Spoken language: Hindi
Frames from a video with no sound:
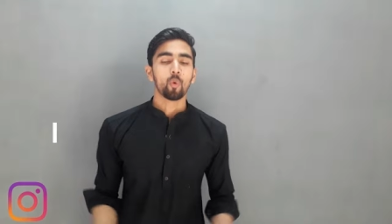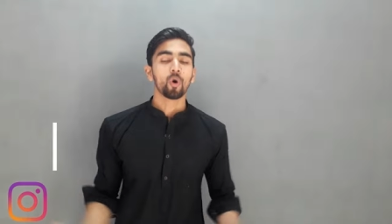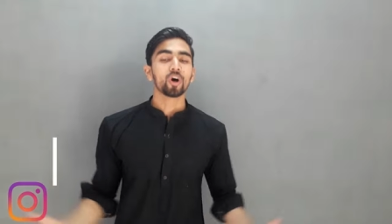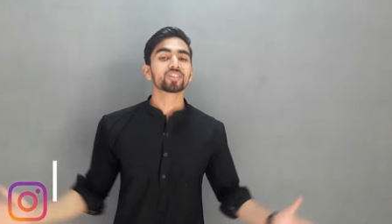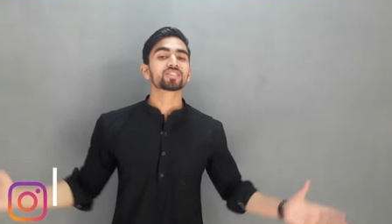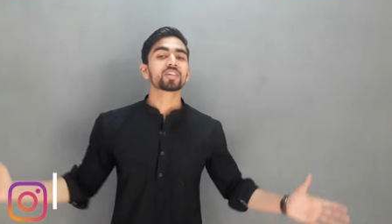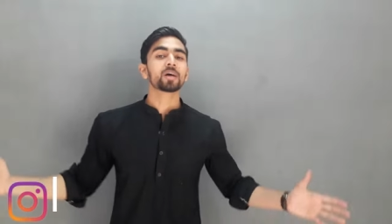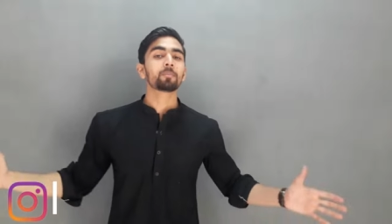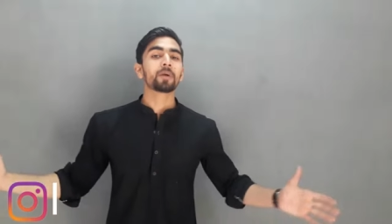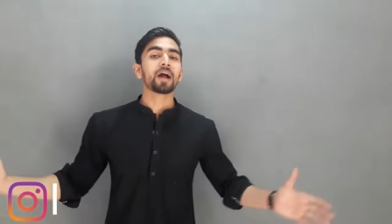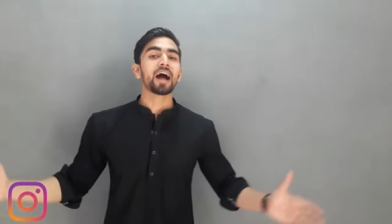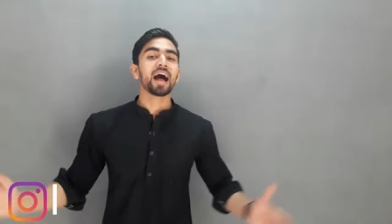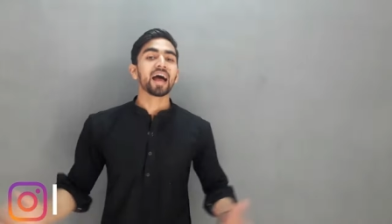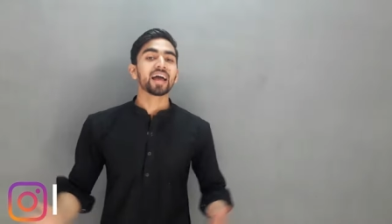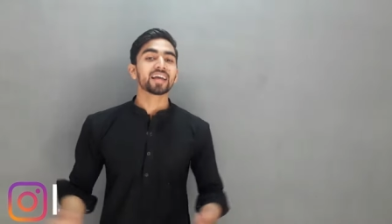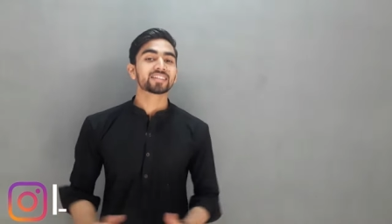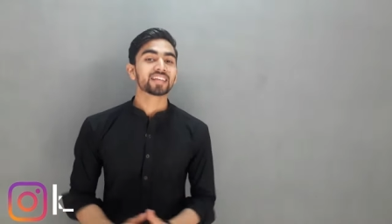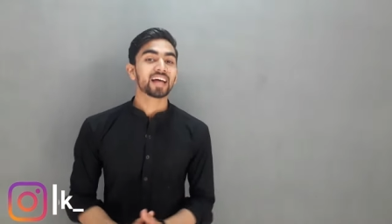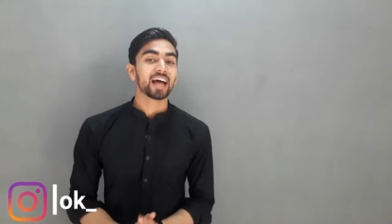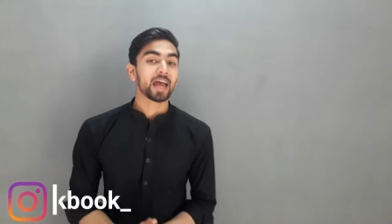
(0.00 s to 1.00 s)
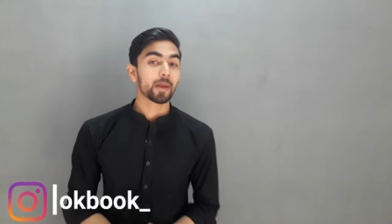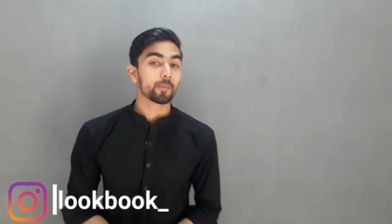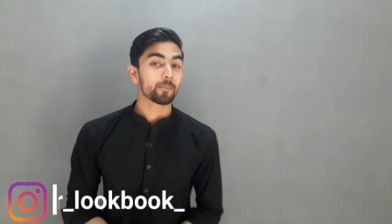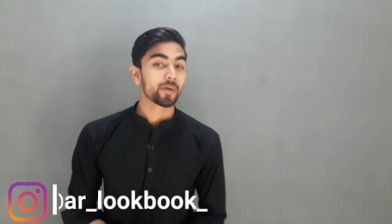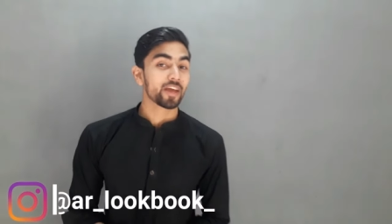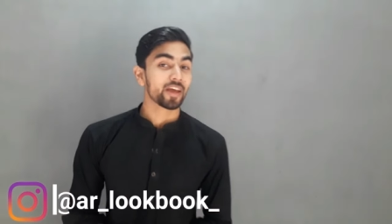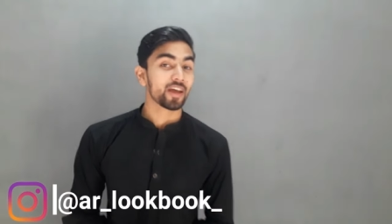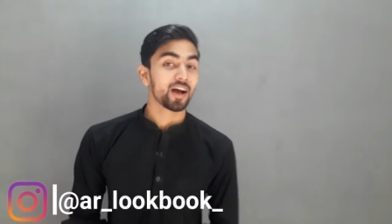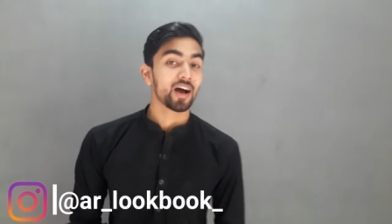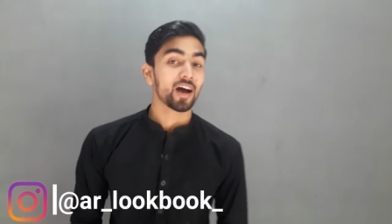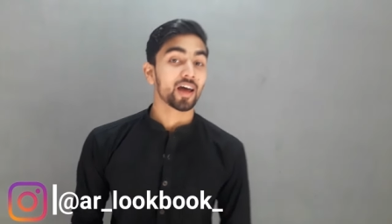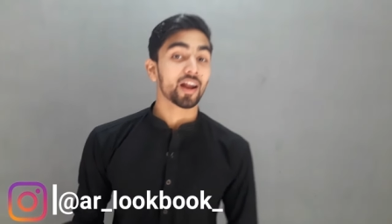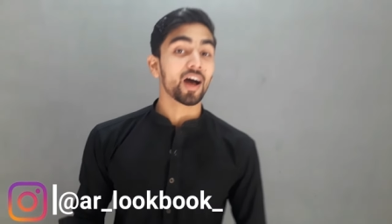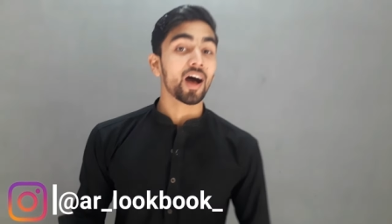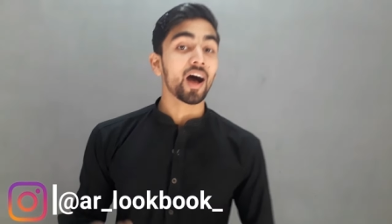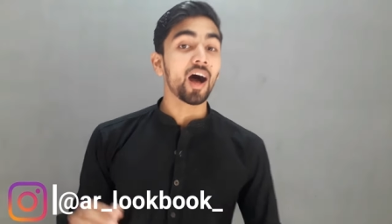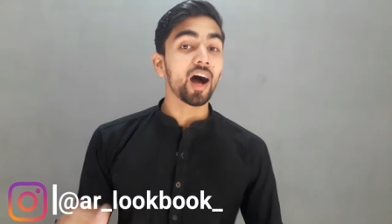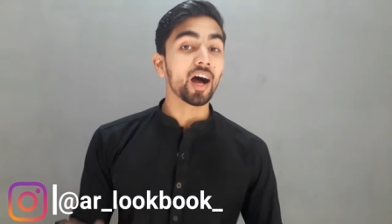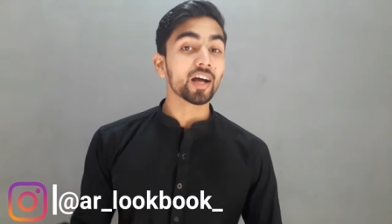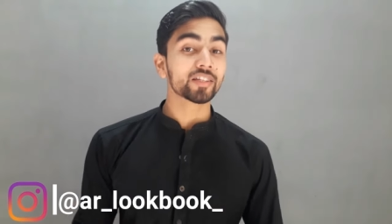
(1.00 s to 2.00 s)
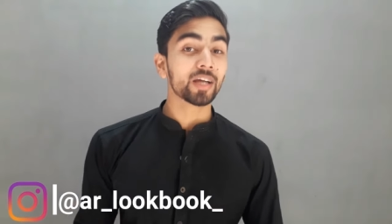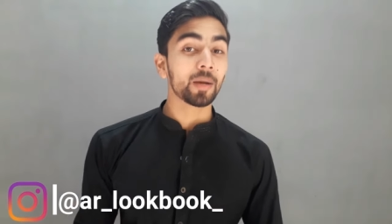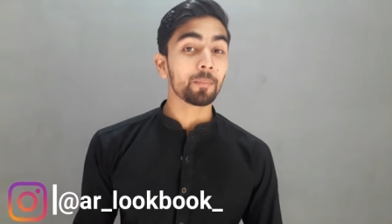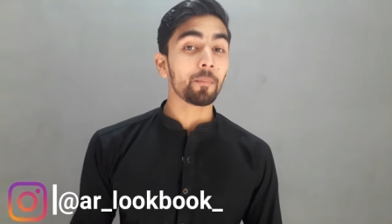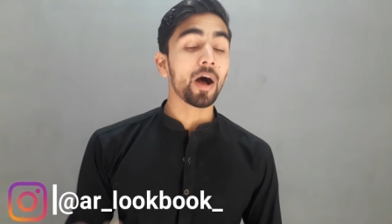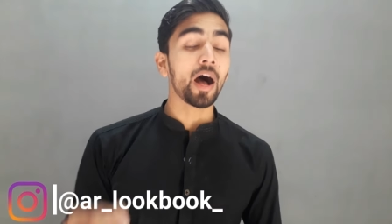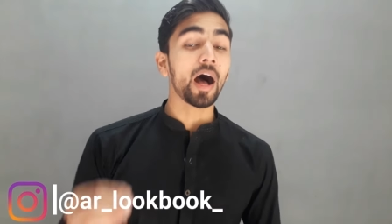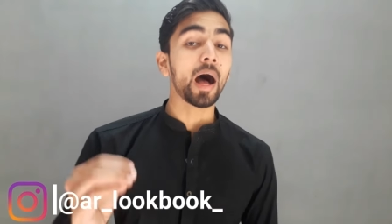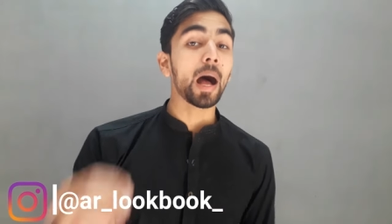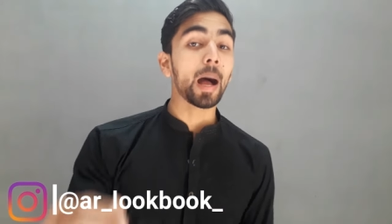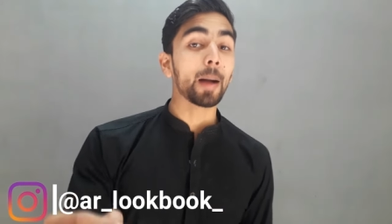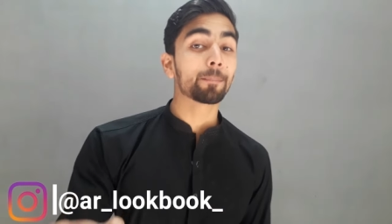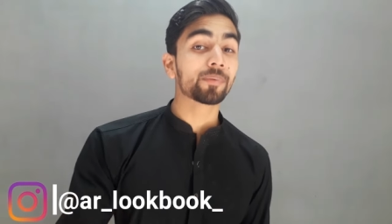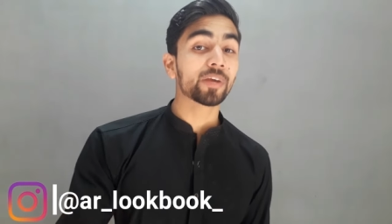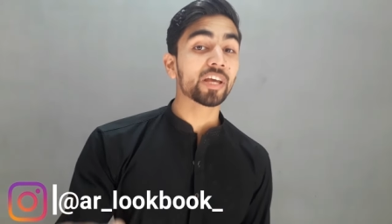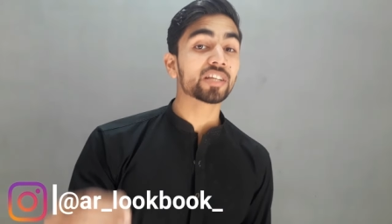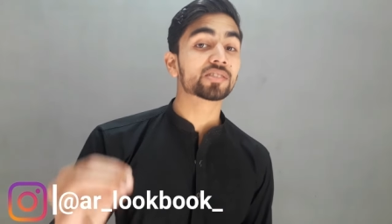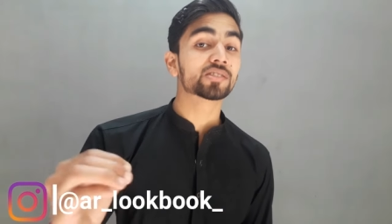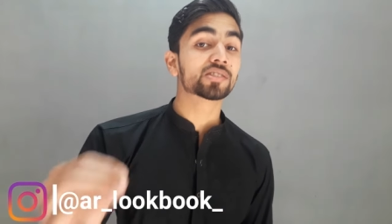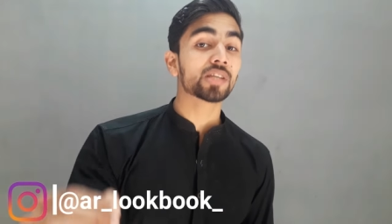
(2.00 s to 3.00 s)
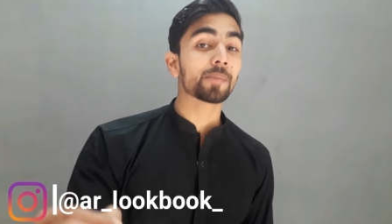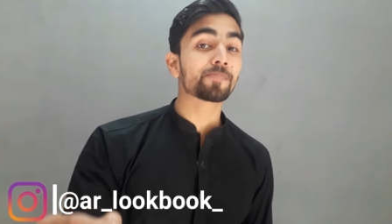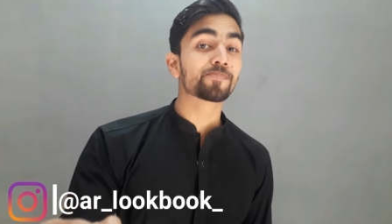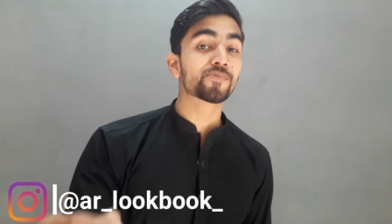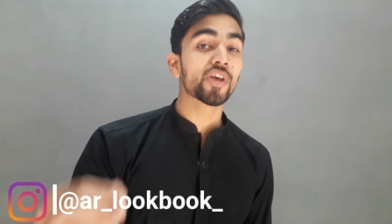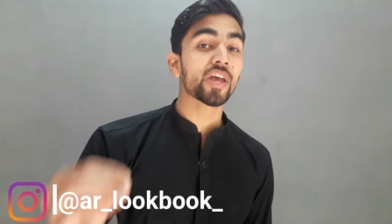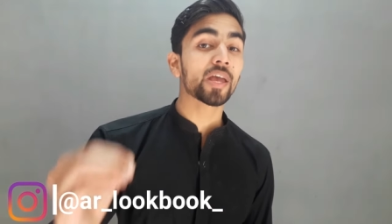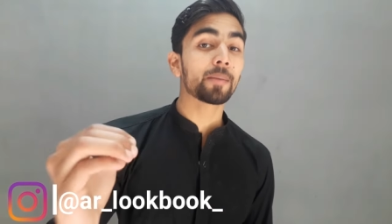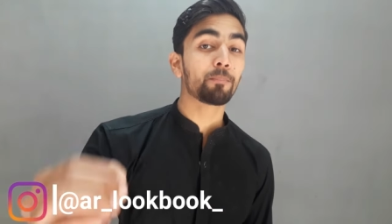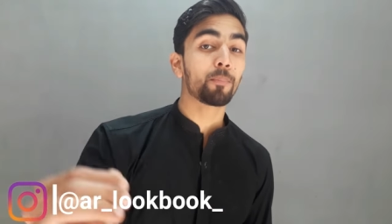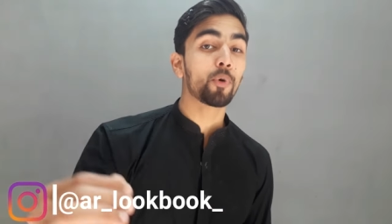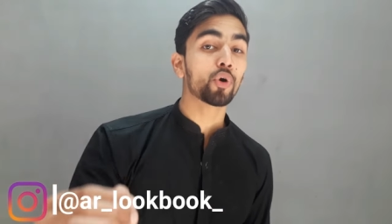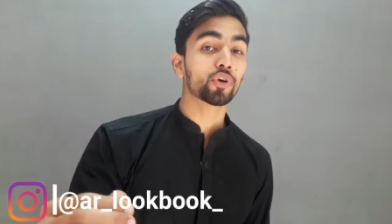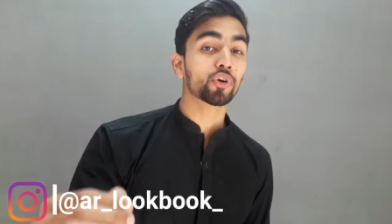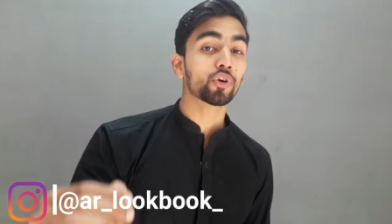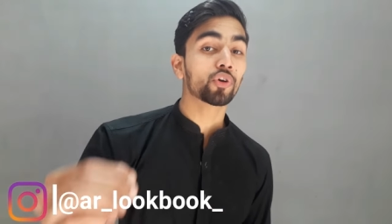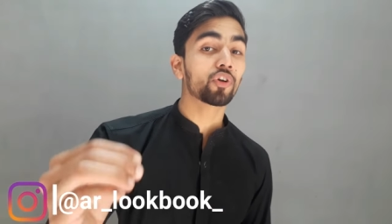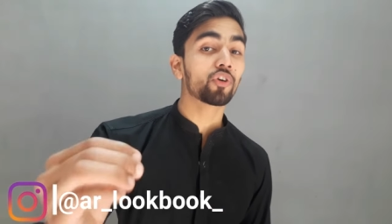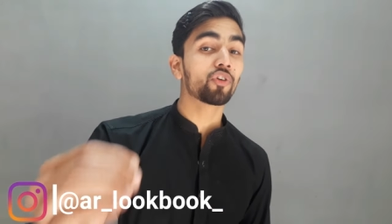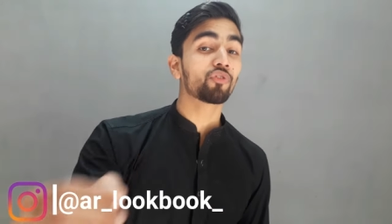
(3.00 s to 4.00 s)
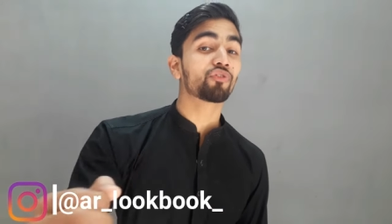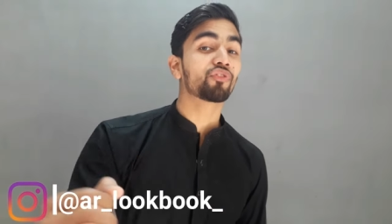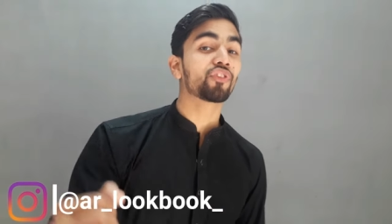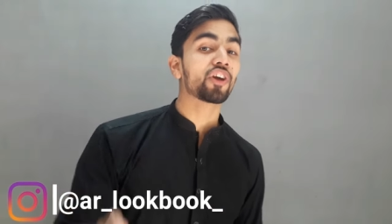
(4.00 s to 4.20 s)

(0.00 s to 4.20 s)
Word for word: व्हाट्सअप गाइस आई एम यार आज हम आपके सबसे इंपॉर्टेंट और